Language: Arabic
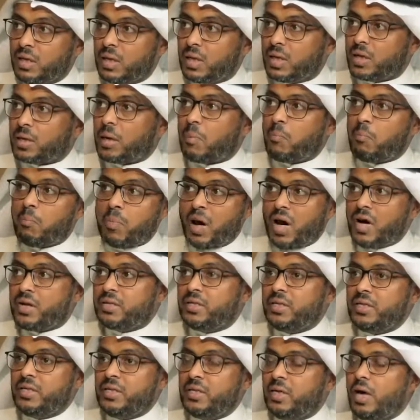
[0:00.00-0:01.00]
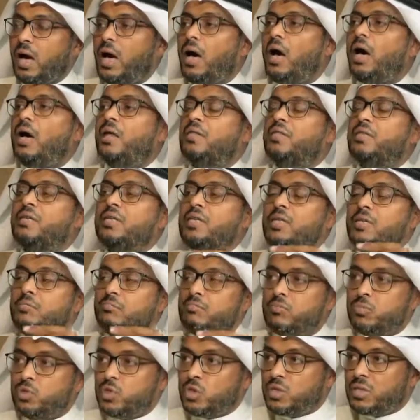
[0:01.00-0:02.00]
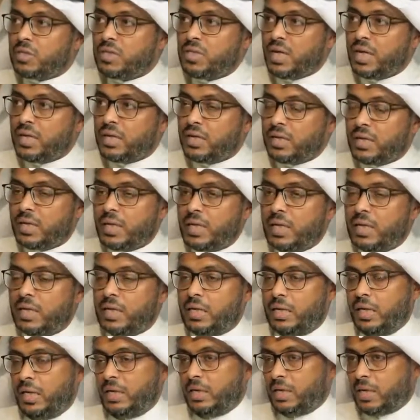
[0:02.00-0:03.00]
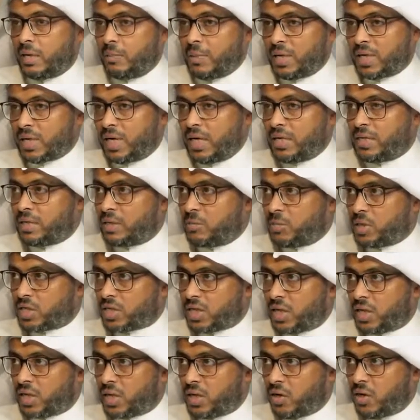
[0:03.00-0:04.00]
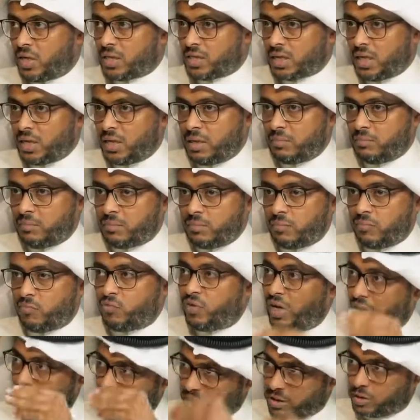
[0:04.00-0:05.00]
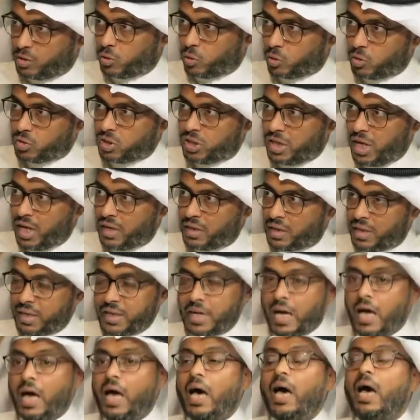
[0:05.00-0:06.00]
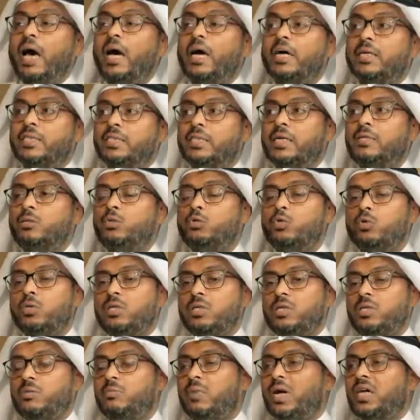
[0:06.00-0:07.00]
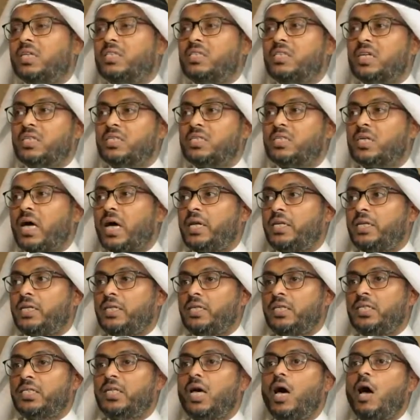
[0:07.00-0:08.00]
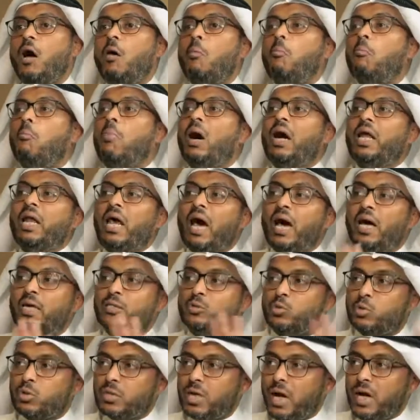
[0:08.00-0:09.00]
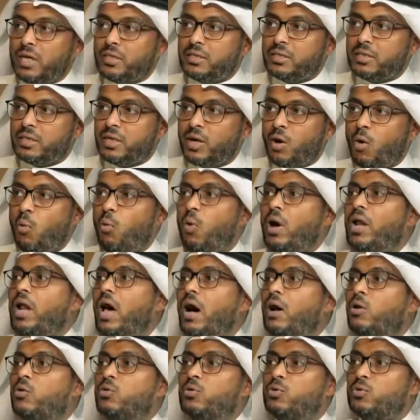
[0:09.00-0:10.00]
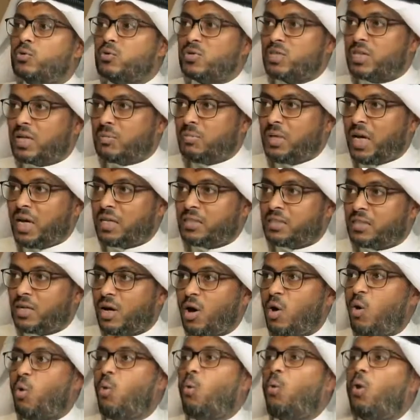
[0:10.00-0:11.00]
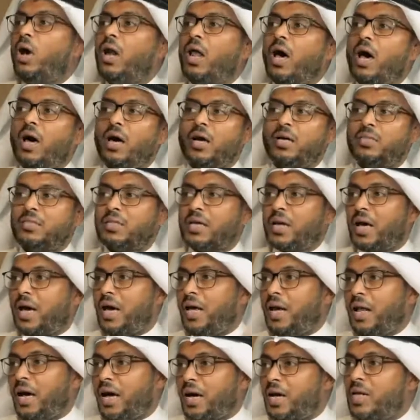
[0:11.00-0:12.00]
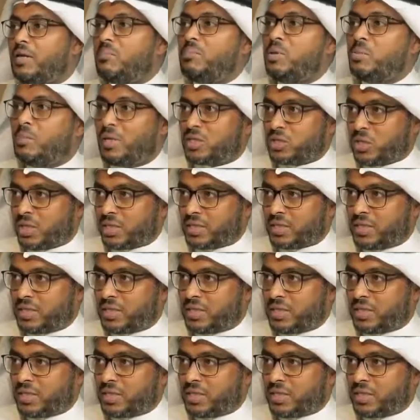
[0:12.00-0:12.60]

رباني عظيم جدا يعني كما قال النبي صلى الله عليه وسلم في الحديث القدسي أيضا أعددت لعبادي الصالحين ما لا عين رأت ولا أذن سمعت ولا خطر على قلب بشر